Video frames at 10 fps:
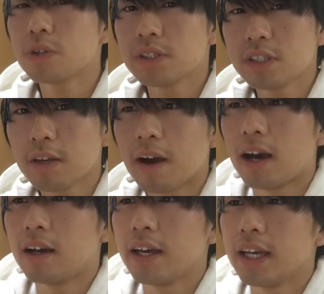ルについて
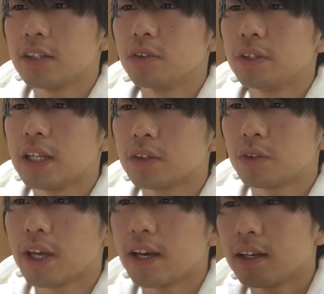は、えー、っと
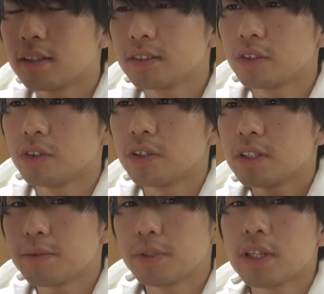ネットでその
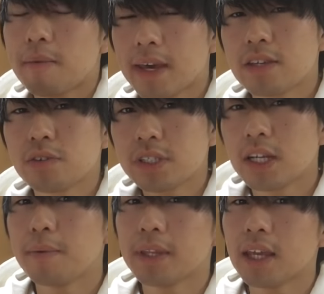自分のサバゲージを
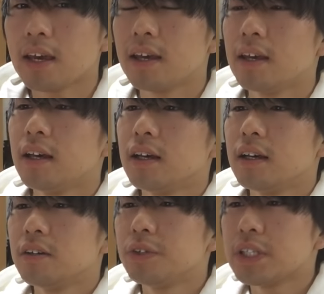調べて
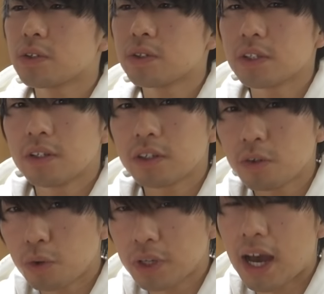フリーズコール
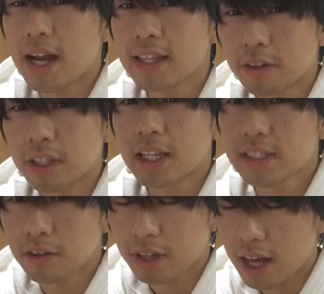コールがありなのかな
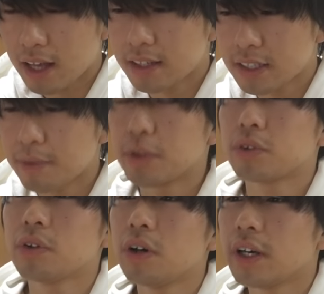しなのか調べてお
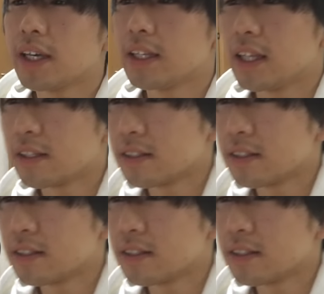くといいで